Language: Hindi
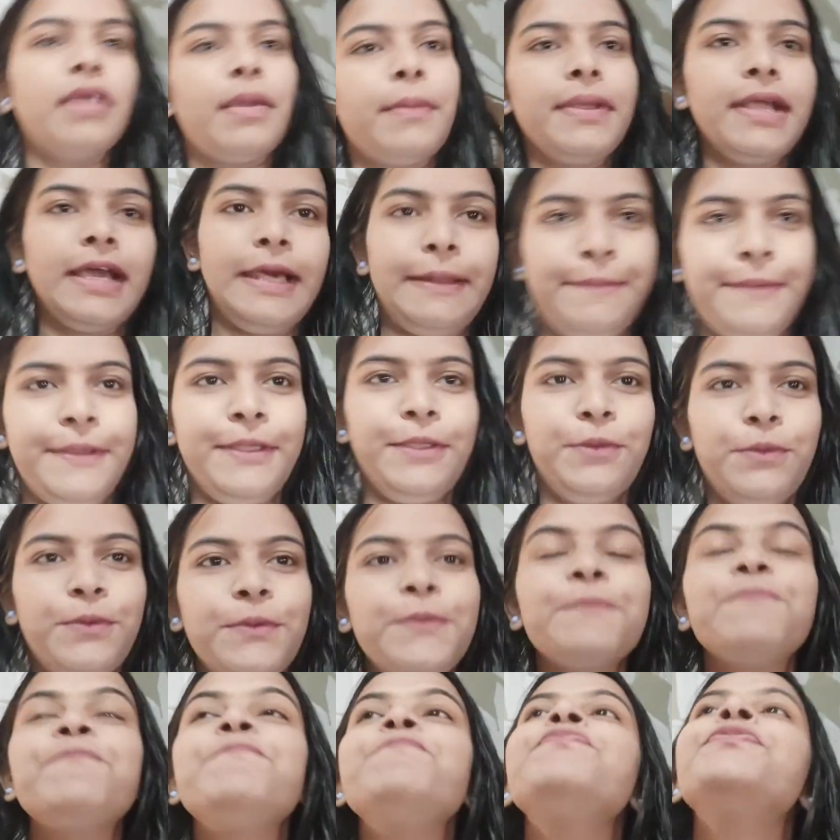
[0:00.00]
मैं भी घर पे ही
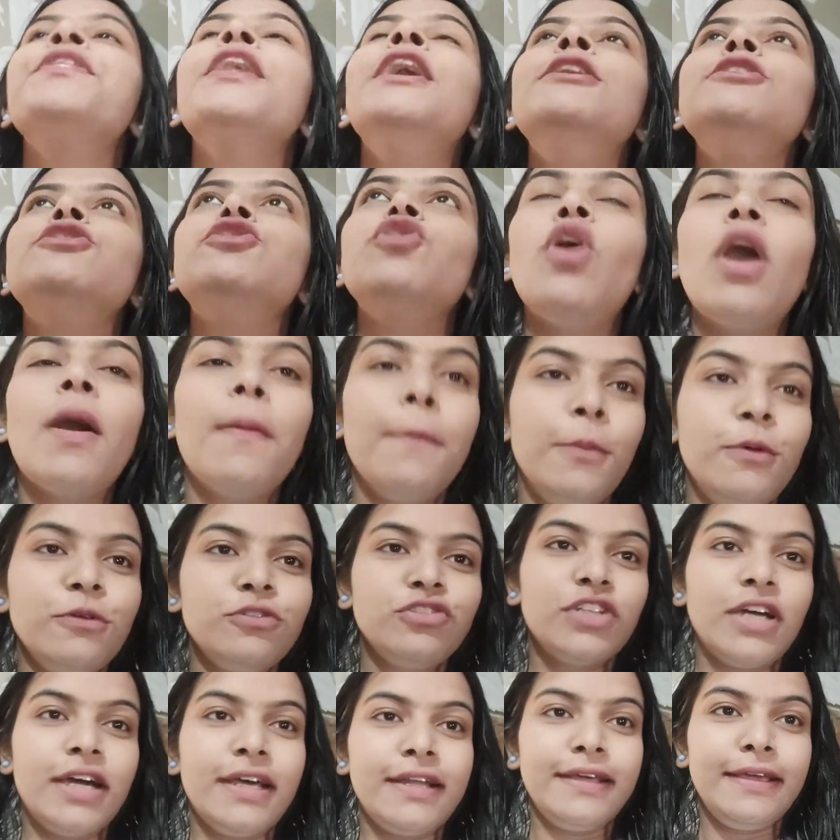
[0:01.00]
हूँ सो so, हम
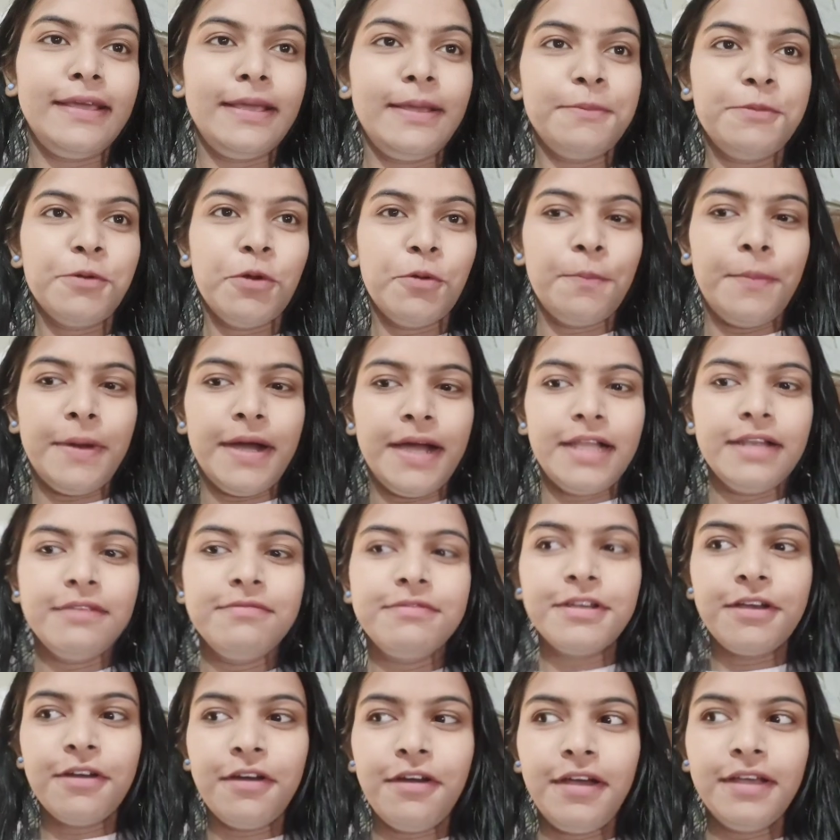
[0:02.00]
लोग जा रहे हैं भोपाल
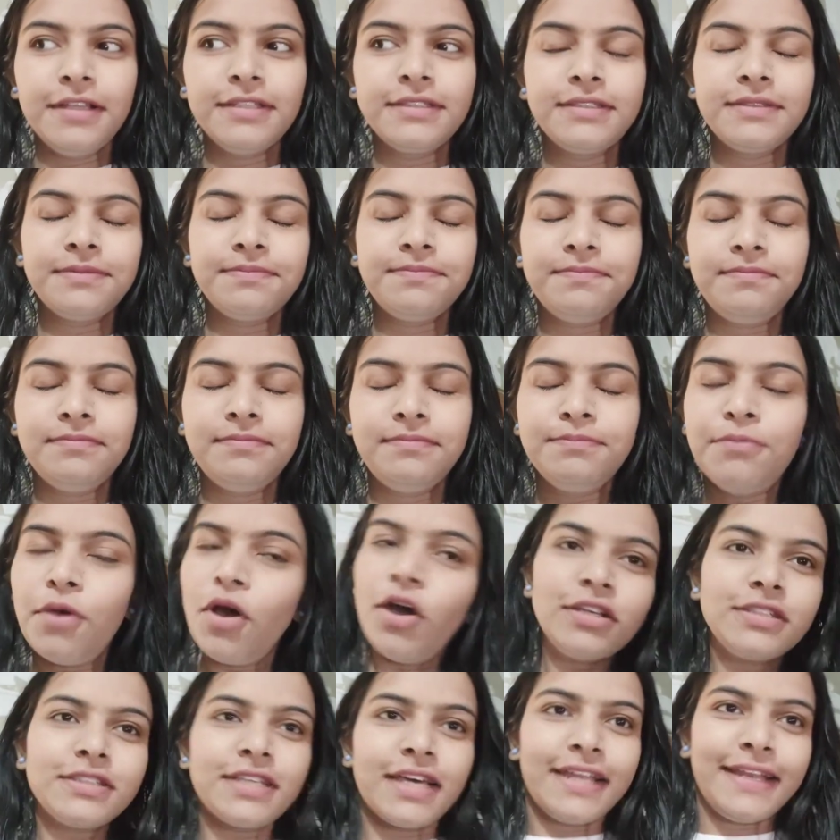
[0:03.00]
बिकॉज
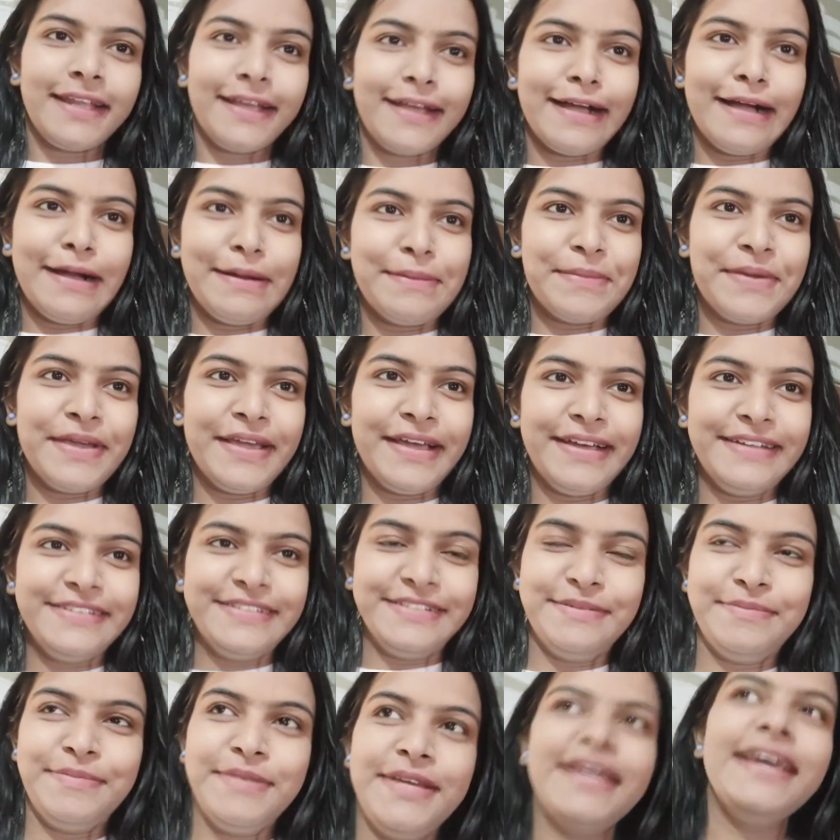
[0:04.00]
बहुत सारे काम है
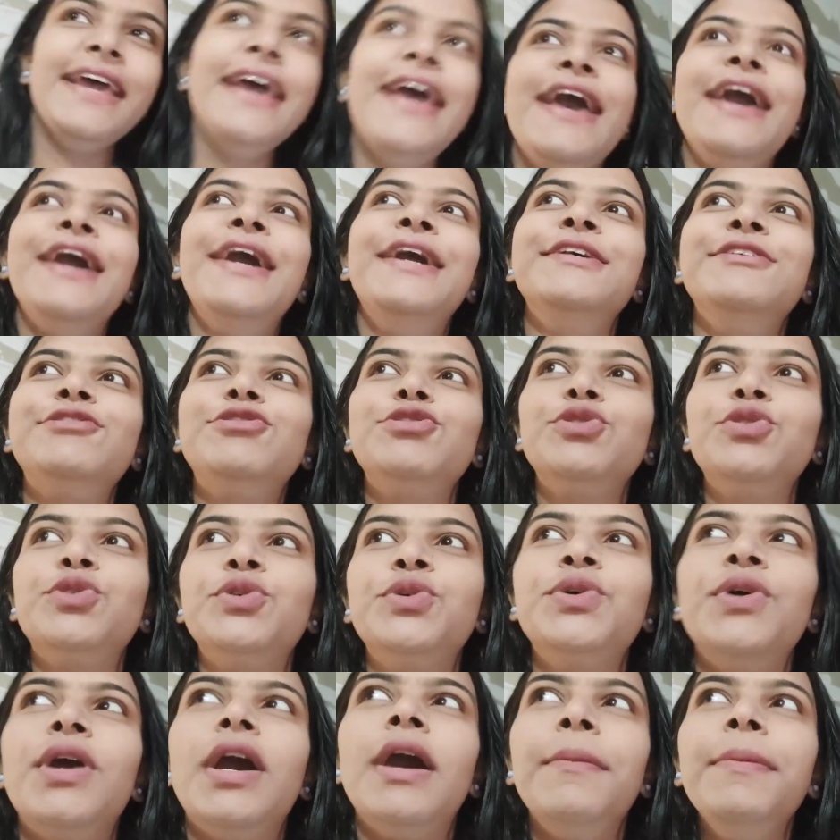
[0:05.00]
आज हमें सो
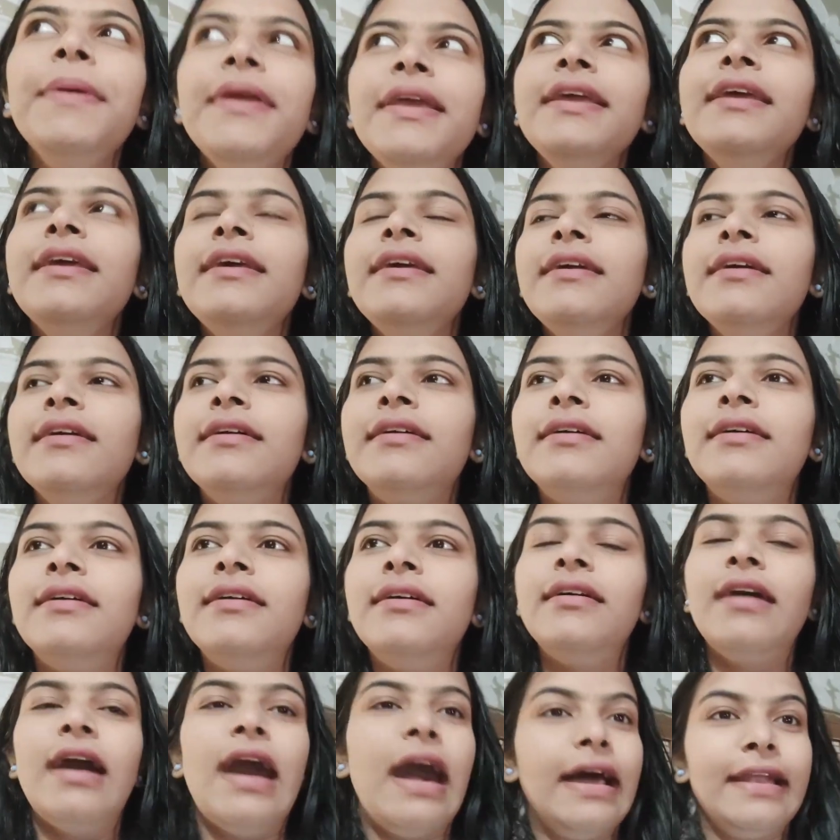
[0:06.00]
so, अभी
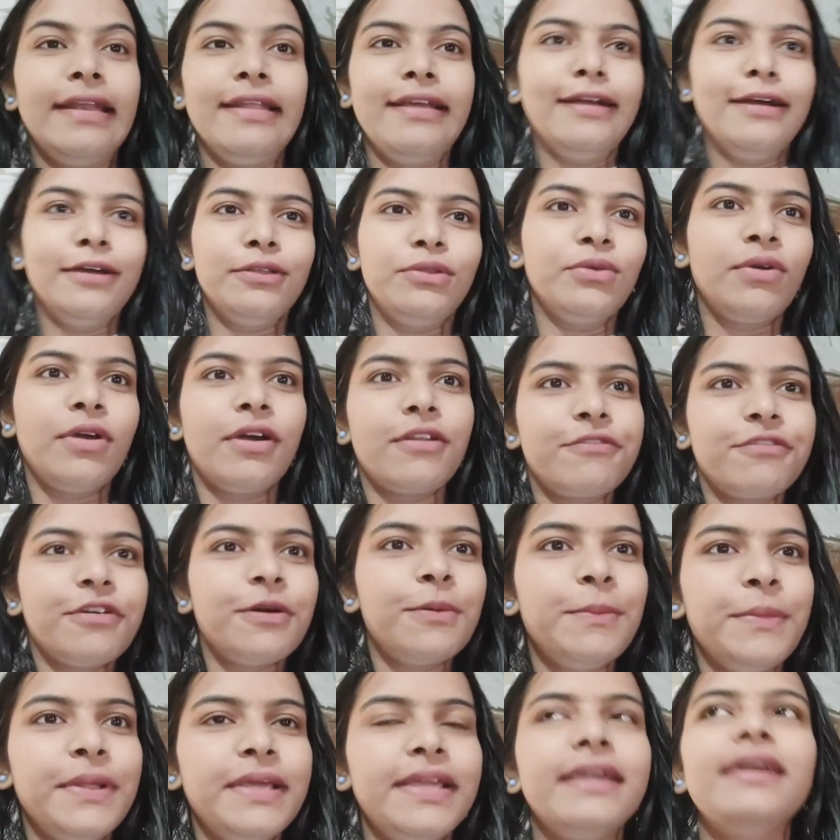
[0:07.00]
आने का तो
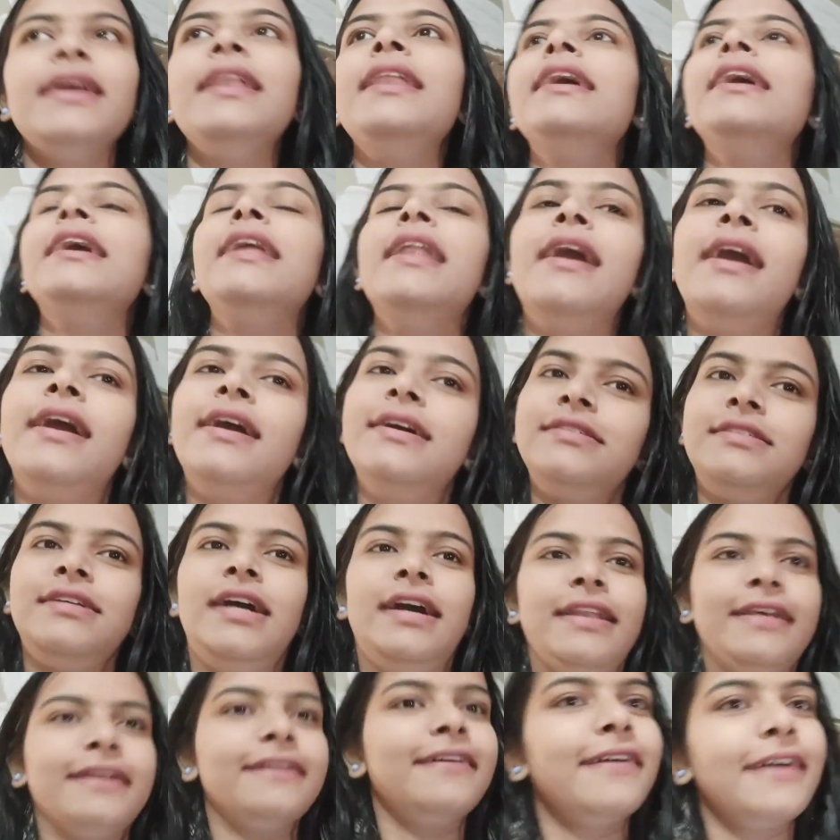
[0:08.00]
कंफर्म नहीं है लेकिन हाँ
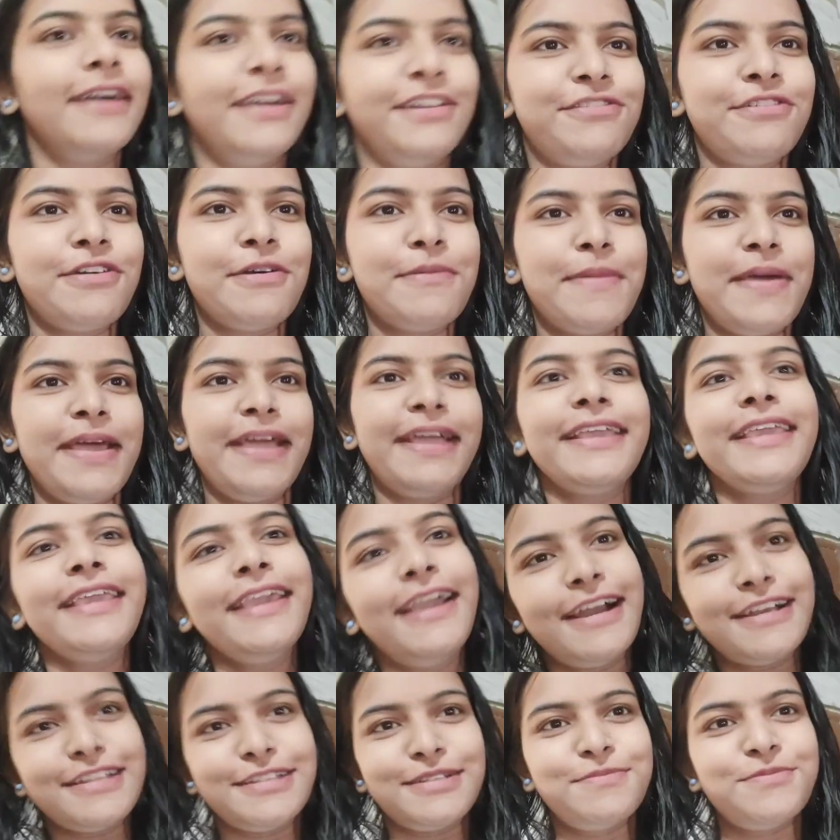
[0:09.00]
जाने का कंफर्म है
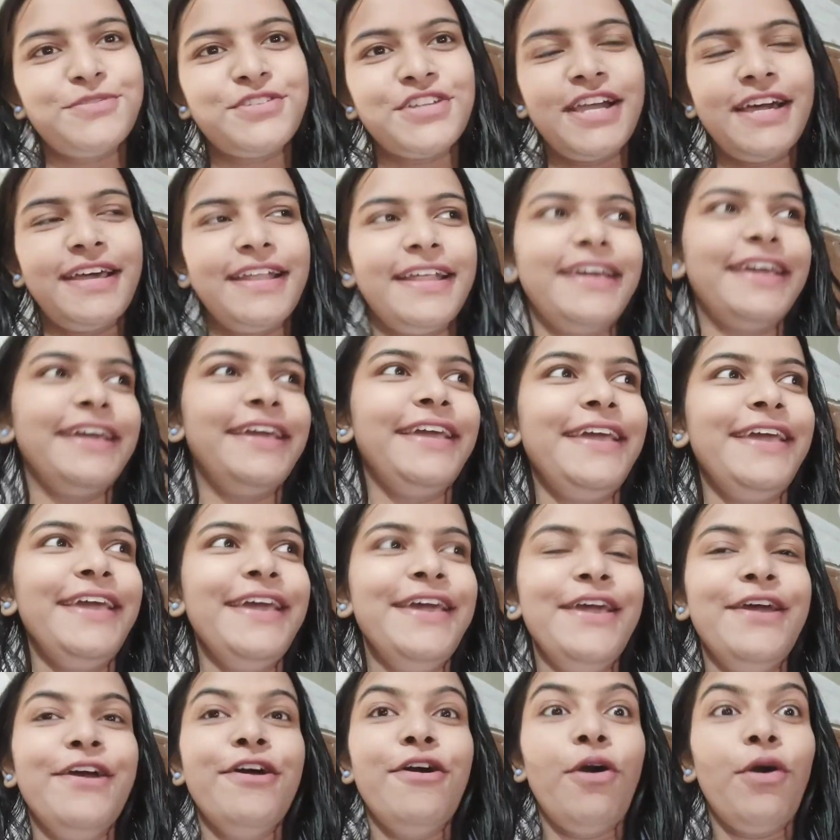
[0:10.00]
कि आज हम जा रहे हैं
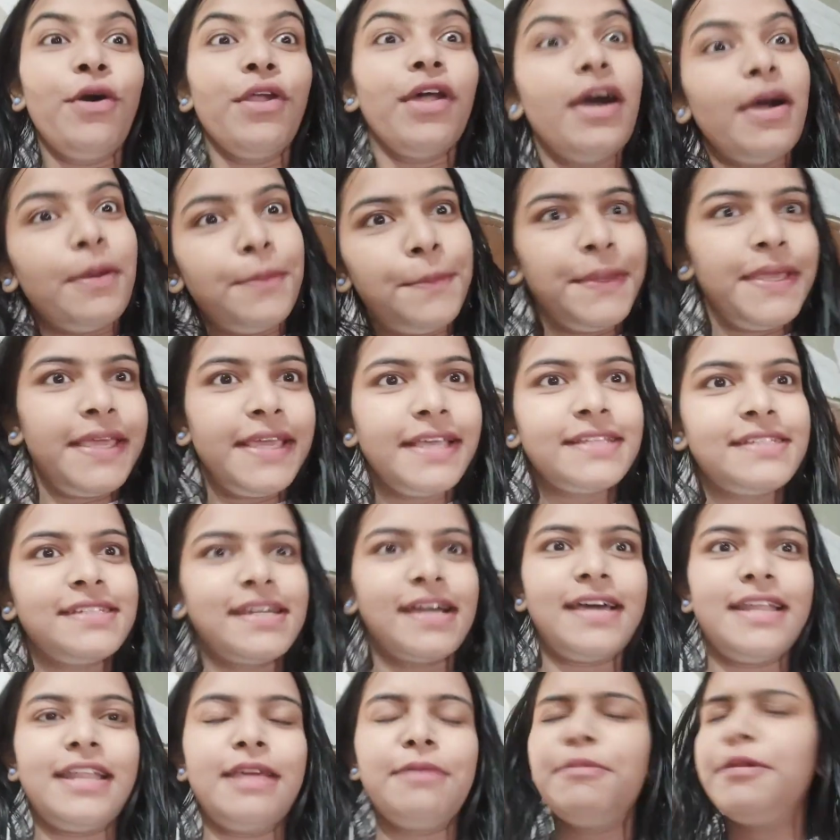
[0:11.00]
और अभी ही
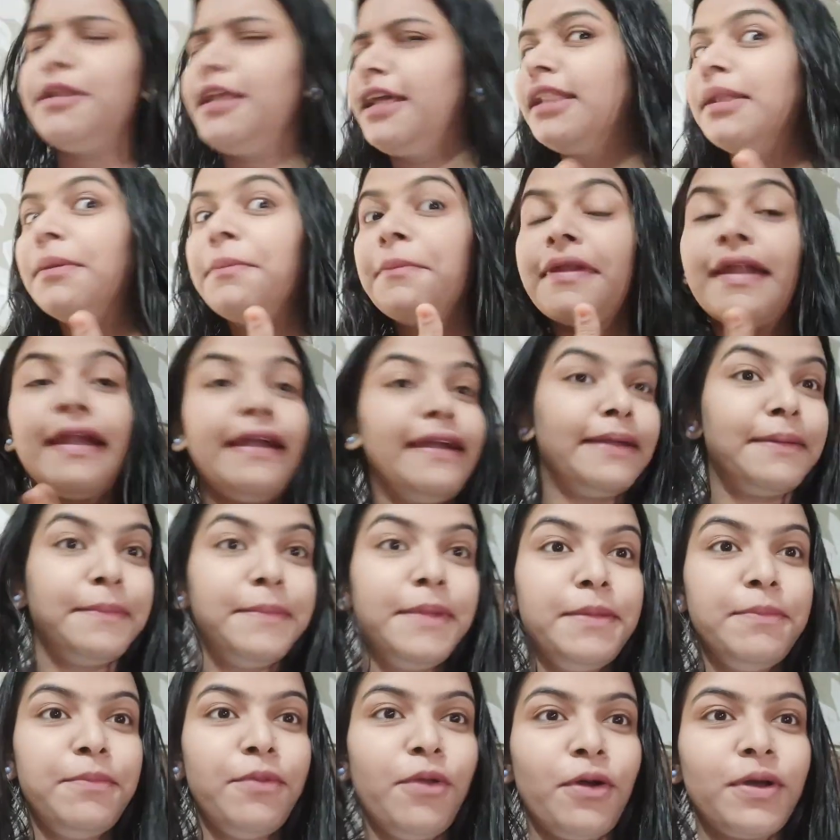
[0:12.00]
जा रहे हैं मैंने एकदम
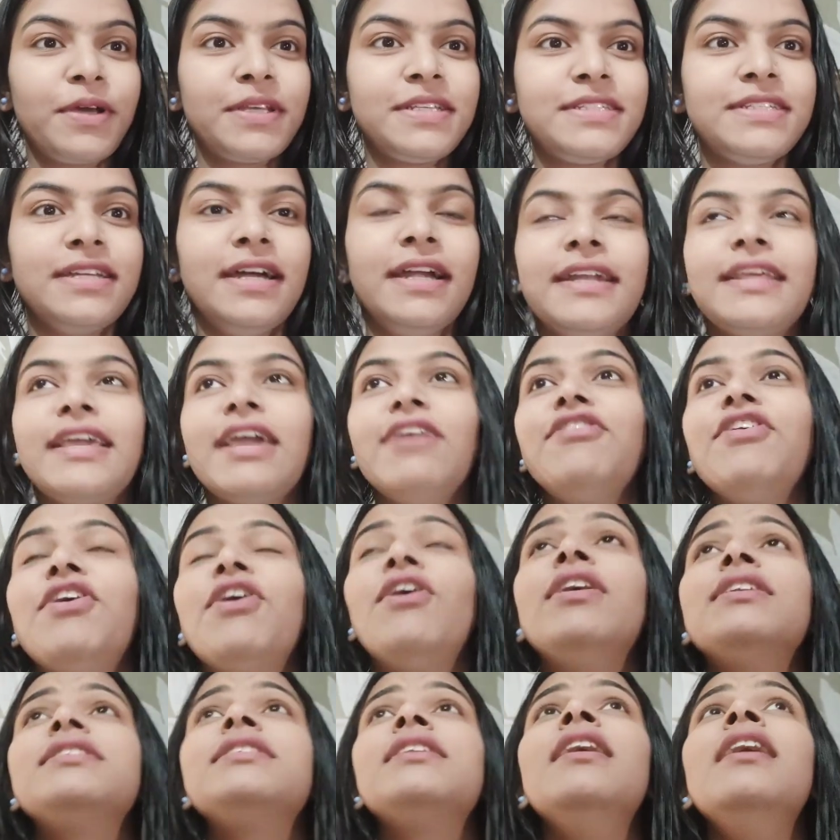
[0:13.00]
रैंडमली ब्लॉग स्टार्ट किया
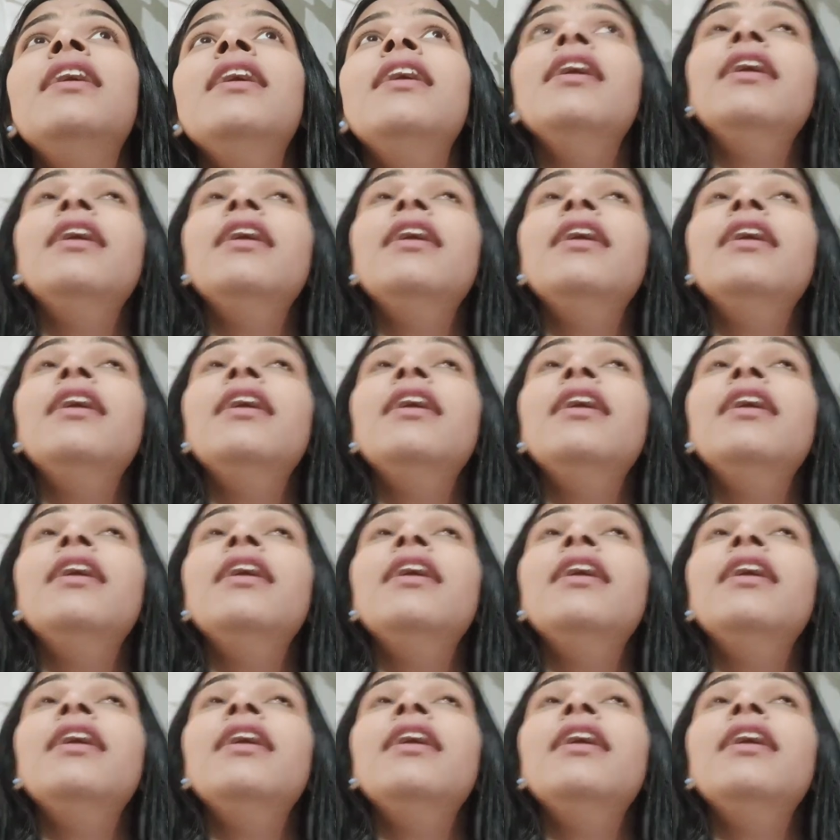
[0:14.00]
बिकॉज